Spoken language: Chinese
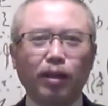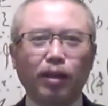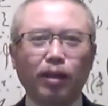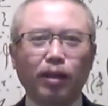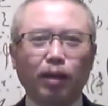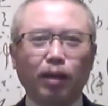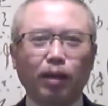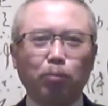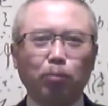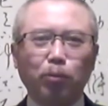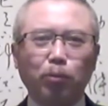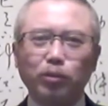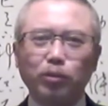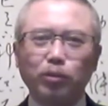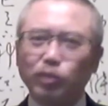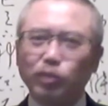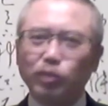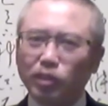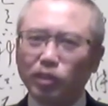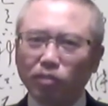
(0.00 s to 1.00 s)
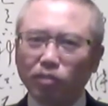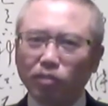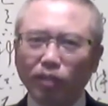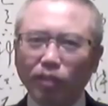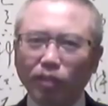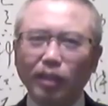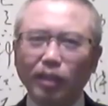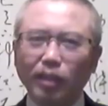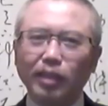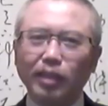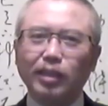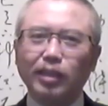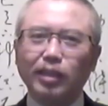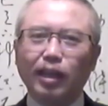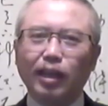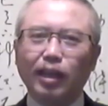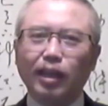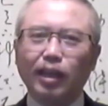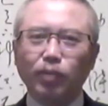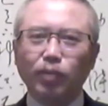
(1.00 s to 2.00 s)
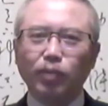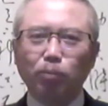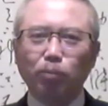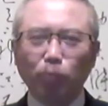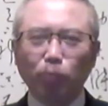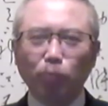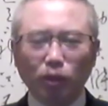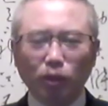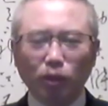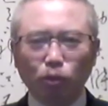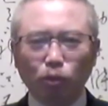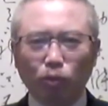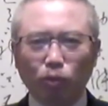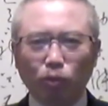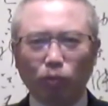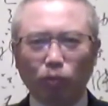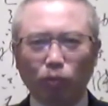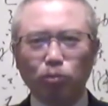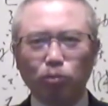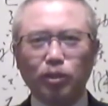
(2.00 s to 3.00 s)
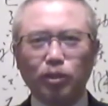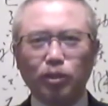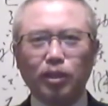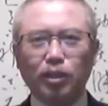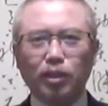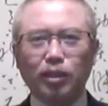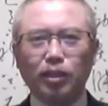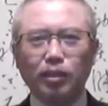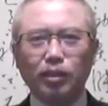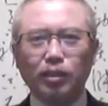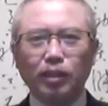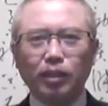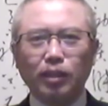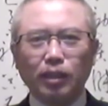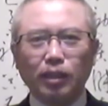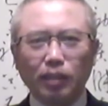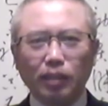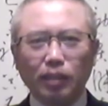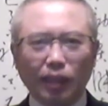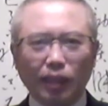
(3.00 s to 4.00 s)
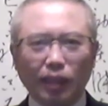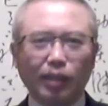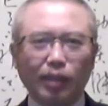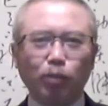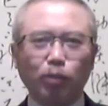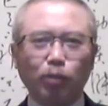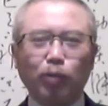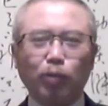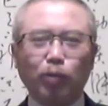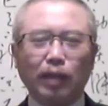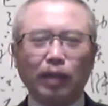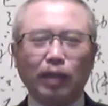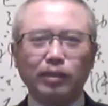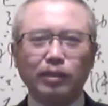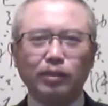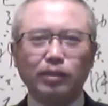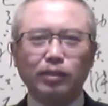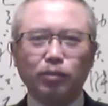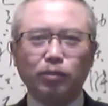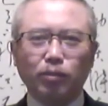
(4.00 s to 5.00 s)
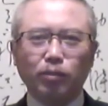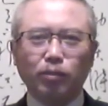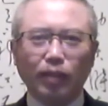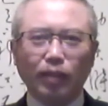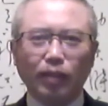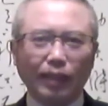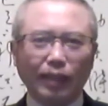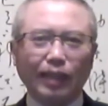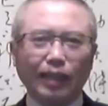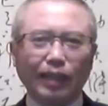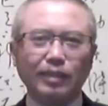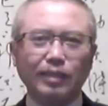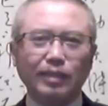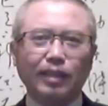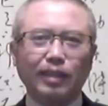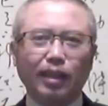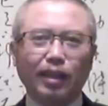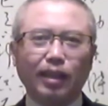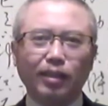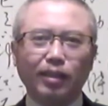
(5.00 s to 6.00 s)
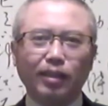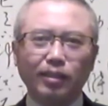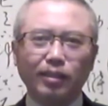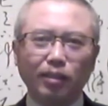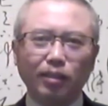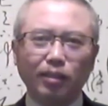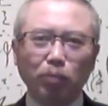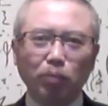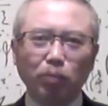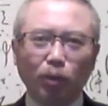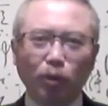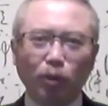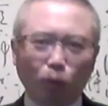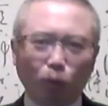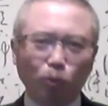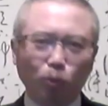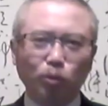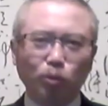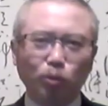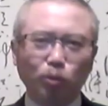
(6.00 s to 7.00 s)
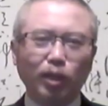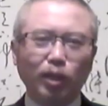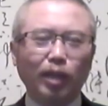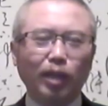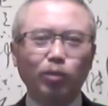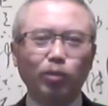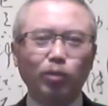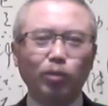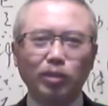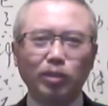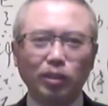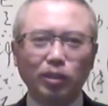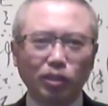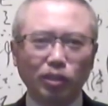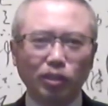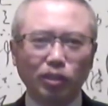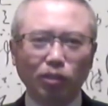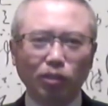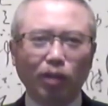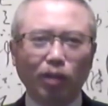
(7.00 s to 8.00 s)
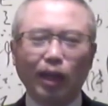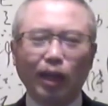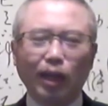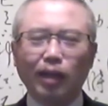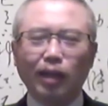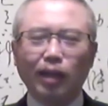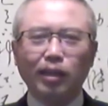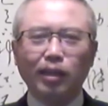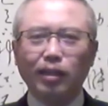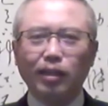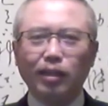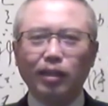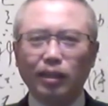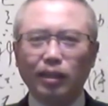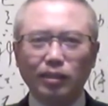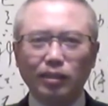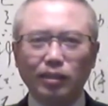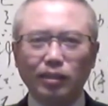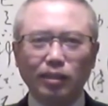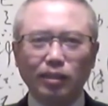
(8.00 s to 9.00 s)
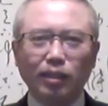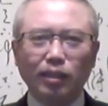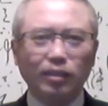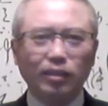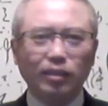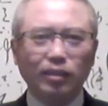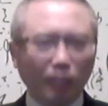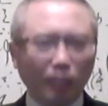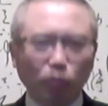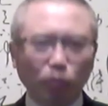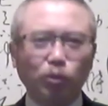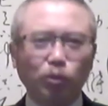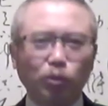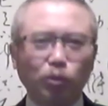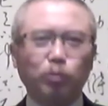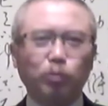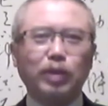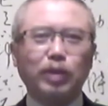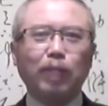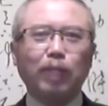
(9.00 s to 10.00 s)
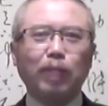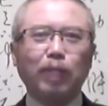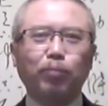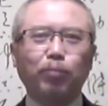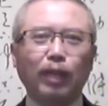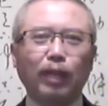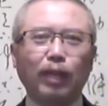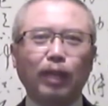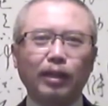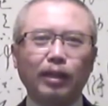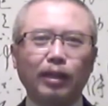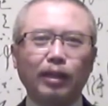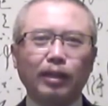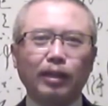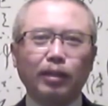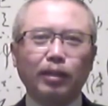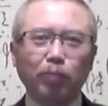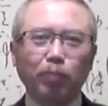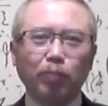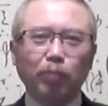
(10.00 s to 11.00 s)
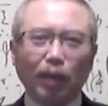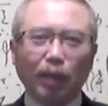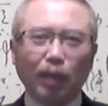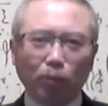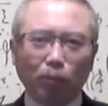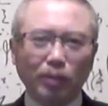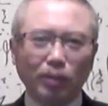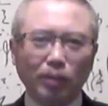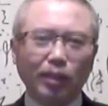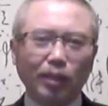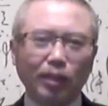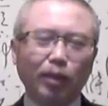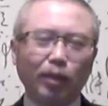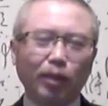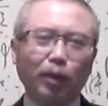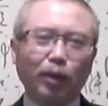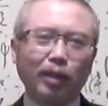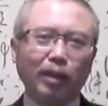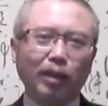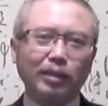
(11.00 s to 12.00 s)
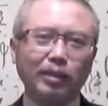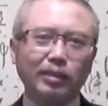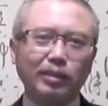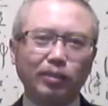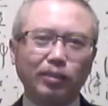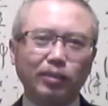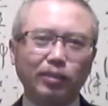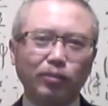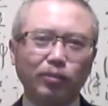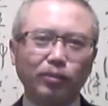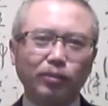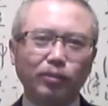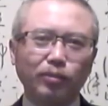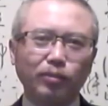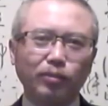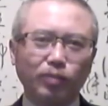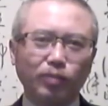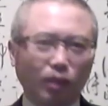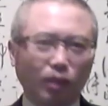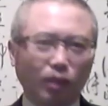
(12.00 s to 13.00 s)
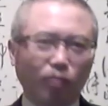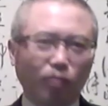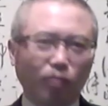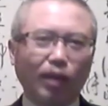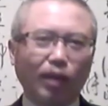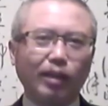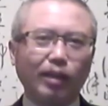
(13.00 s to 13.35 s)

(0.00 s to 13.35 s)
啊，不过西方的列强啊，虽然不愿意卷入这个“一带一路”啊这种烂摊子啊，但是他们口头上啊对这个计划呀，那是赞誉有加啊。他们两面三刀啊，这种搞法